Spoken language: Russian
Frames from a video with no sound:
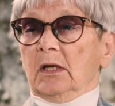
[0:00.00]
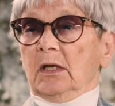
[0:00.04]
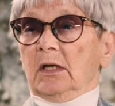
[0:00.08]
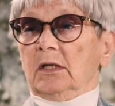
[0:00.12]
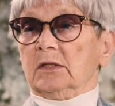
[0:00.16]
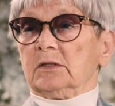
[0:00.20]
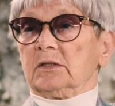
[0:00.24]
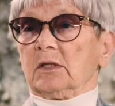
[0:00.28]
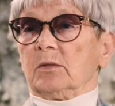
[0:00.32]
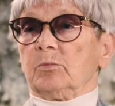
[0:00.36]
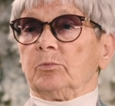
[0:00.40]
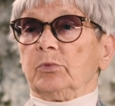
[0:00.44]

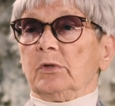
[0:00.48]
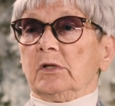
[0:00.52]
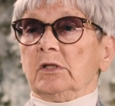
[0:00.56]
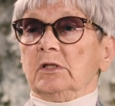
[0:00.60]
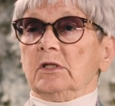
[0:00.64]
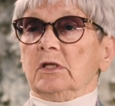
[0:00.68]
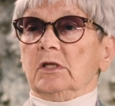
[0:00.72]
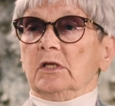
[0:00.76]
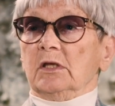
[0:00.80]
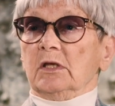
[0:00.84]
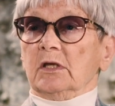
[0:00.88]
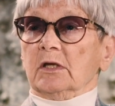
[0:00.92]
Это
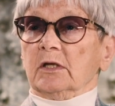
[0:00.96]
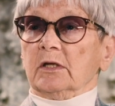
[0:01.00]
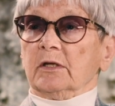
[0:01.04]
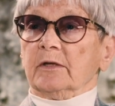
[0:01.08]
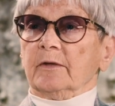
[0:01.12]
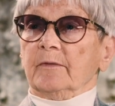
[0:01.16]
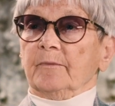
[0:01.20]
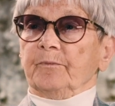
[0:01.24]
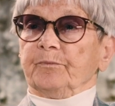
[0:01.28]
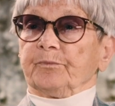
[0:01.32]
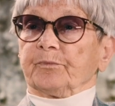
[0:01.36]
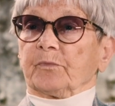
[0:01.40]
были
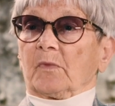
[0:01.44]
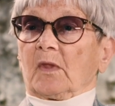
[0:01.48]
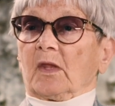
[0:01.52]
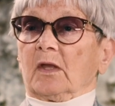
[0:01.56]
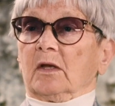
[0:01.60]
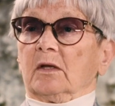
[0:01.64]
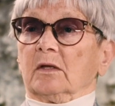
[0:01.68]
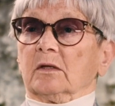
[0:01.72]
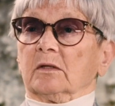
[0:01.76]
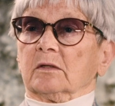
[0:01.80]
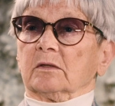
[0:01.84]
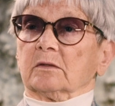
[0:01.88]

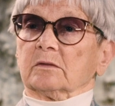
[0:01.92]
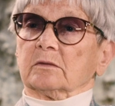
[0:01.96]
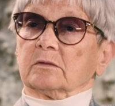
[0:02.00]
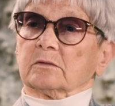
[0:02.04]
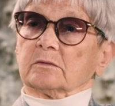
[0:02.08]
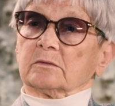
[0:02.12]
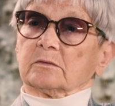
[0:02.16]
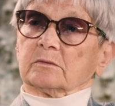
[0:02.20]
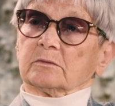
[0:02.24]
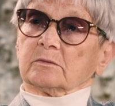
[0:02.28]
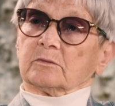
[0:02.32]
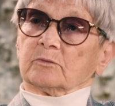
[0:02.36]

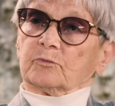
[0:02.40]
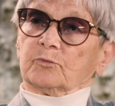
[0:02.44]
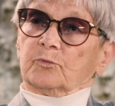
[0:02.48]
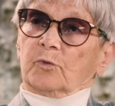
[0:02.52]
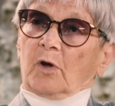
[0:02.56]
э,